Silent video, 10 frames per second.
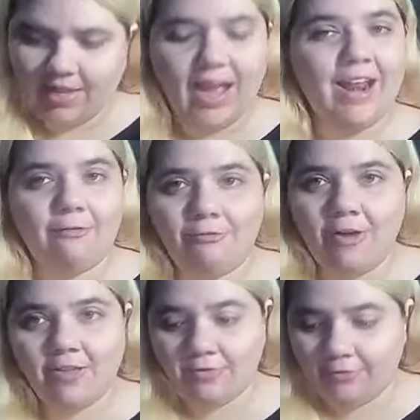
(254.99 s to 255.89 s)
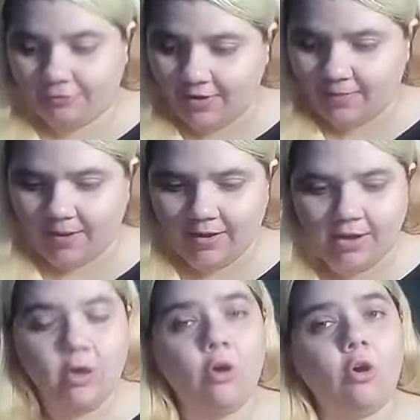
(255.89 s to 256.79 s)
À la fin du film,
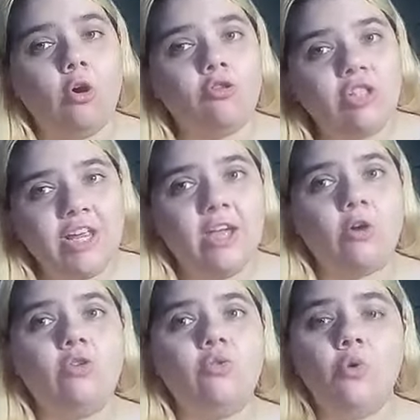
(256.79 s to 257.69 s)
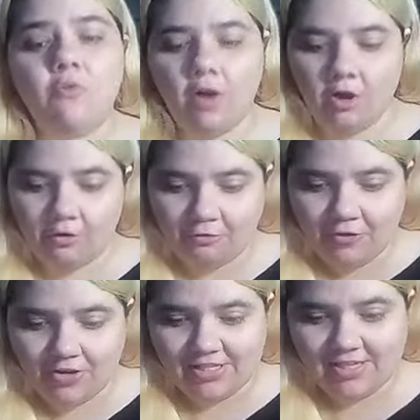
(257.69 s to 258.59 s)
Roger retrouve
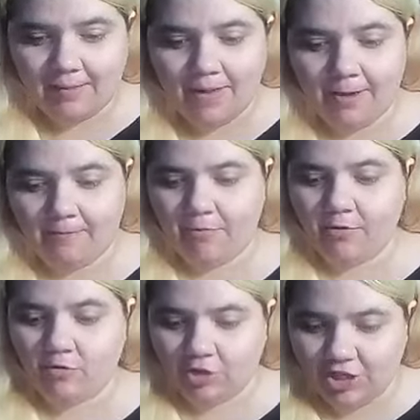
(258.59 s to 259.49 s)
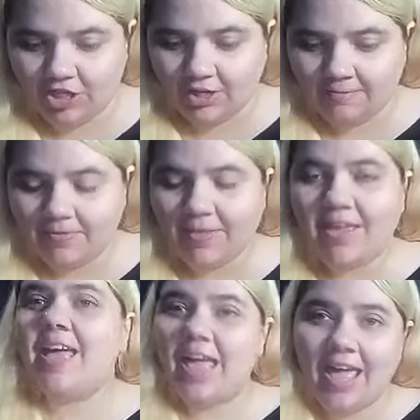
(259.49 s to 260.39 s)
enfin sa mère biologique
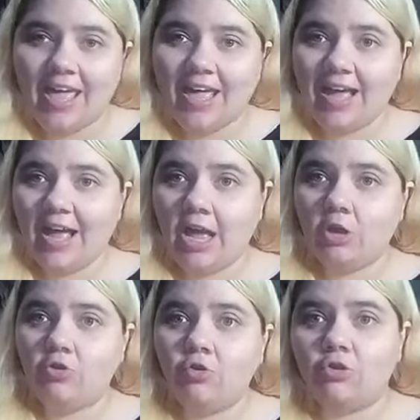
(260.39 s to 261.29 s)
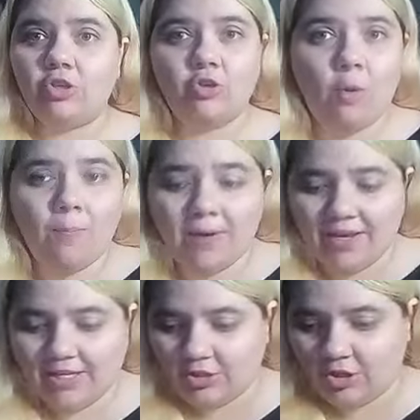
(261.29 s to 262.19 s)
et a une
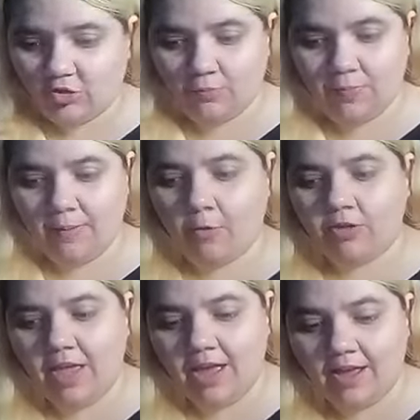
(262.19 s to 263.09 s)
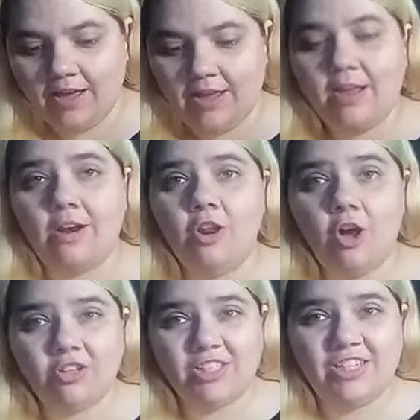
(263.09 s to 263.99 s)
surprise supplémentaire
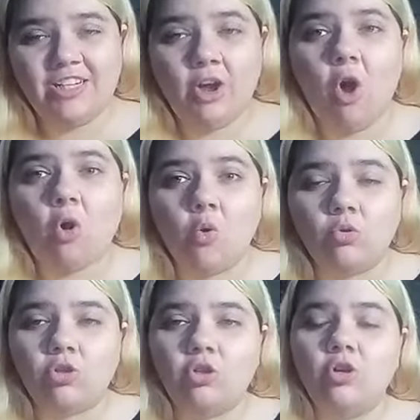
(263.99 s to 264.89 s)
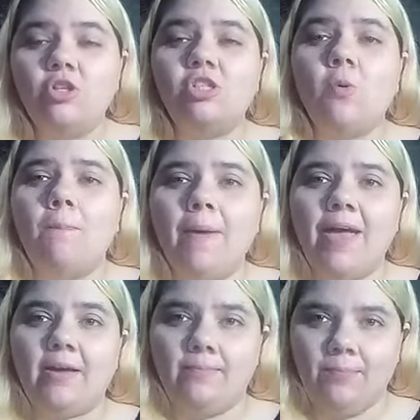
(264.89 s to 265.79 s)
lorsqu'il rencontre son
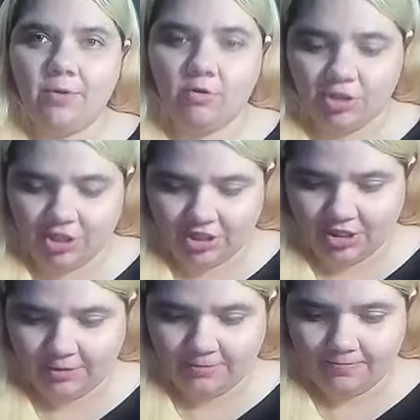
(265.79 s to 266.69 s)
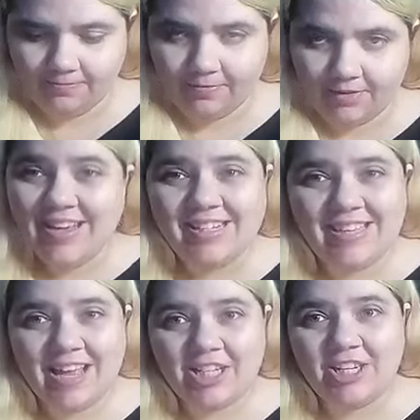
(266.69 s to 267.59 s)
père biologique. Il
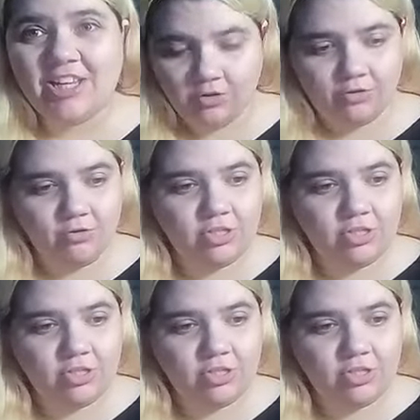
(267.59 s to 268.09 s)
s'agit du